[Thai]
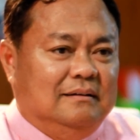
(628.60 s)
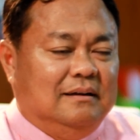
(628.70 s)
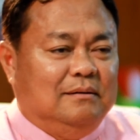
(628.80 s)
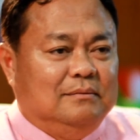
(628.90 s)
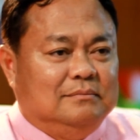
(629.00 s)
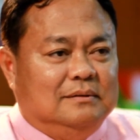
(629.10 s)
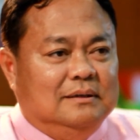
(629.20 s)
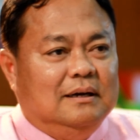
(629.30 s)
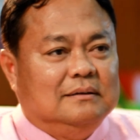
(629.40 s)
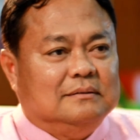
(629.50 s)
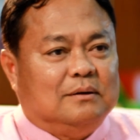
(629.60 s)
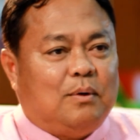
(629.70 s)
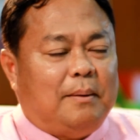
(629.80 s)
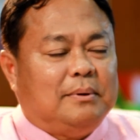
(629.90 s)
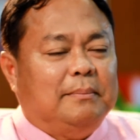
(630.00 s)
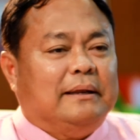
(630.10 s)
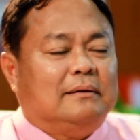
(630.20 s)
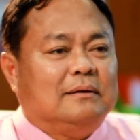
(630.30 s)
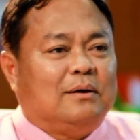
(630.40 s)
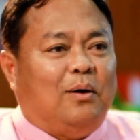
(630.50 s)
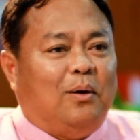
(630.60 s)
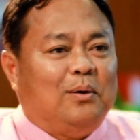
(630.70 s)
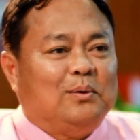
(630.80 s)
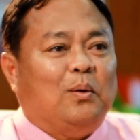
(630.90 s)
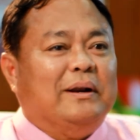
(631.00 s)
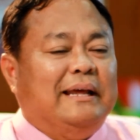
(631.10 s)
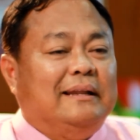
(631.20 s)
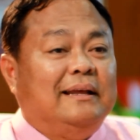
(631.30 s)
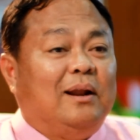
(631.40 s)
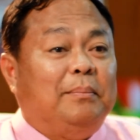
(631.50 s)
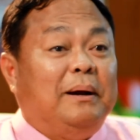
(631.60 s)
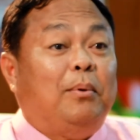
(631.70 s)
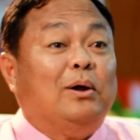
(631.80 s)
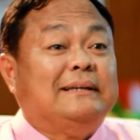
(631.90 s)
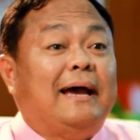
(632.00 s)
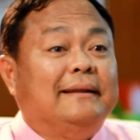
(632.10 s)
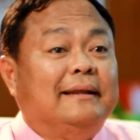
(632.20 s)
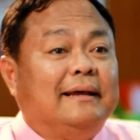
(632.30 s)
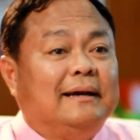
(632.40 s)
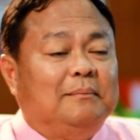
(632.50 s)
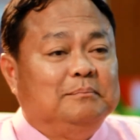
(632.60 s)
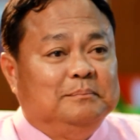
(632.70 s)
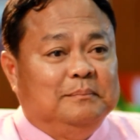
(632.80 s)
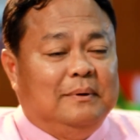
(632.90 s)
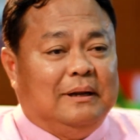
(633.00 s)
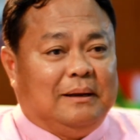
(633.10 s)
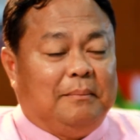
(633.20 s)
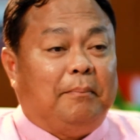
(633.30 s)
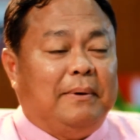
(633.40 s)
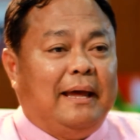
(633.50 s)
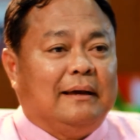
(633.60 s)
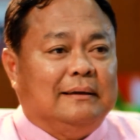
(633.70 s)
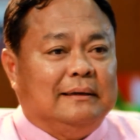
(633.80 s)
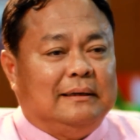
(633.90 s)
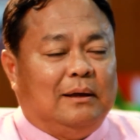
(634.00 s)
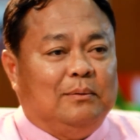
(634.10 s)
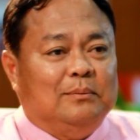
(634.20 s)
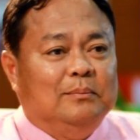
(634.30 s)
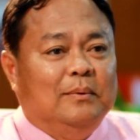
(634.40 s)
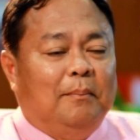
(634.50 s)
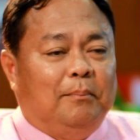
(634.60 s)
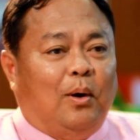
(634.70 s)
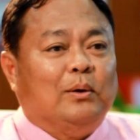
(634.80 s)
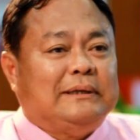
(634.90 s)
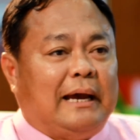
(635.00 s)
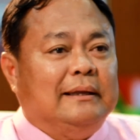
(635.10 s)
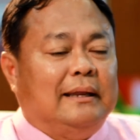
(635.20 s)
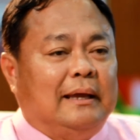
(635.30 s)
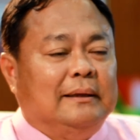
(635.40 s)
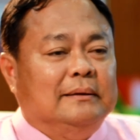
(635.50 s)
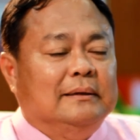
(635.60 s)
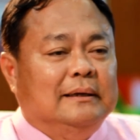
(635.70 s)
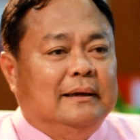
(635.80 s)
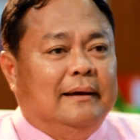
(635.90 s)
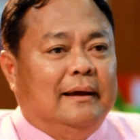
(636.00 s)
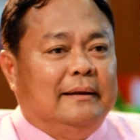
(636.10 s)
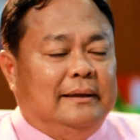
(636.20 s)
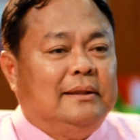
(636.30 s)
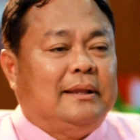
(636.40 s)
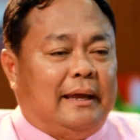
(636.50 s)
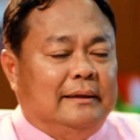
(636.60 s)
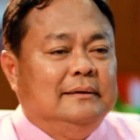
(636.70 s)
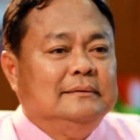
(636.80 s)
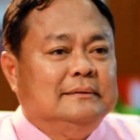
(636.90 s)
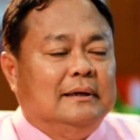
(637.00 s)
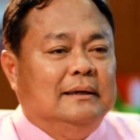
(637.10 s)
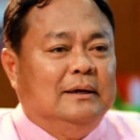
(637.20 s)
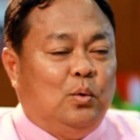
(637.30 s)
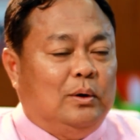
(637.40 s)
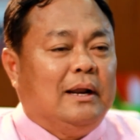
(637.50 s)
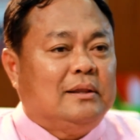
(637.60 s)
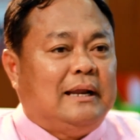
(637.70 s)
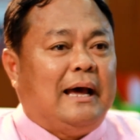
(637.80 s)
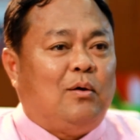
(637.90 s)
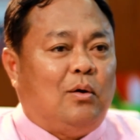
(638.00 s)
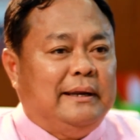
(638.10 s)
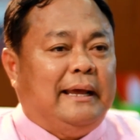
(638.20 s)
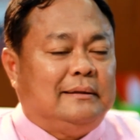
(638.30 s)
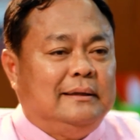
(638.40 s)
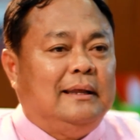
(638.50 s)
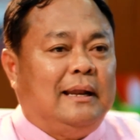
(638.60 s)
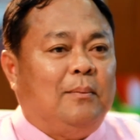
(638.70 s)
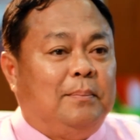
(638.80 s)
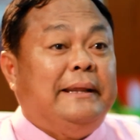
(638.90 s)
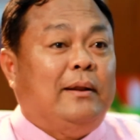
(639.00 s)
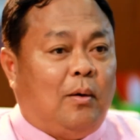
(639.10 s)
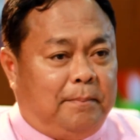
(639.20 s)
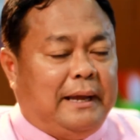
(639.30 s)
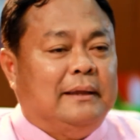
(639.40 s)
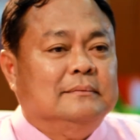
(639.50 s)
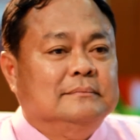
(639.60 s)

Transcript: แล้วเรื่องความสำเร็จของโรงเรียนที่เราพึงพอใจเนี่ยนะครับลำดับแรกเลยเราพอใจในนิสัยหรือคุณลักษณะของเด็กที่เราผลิตออกไป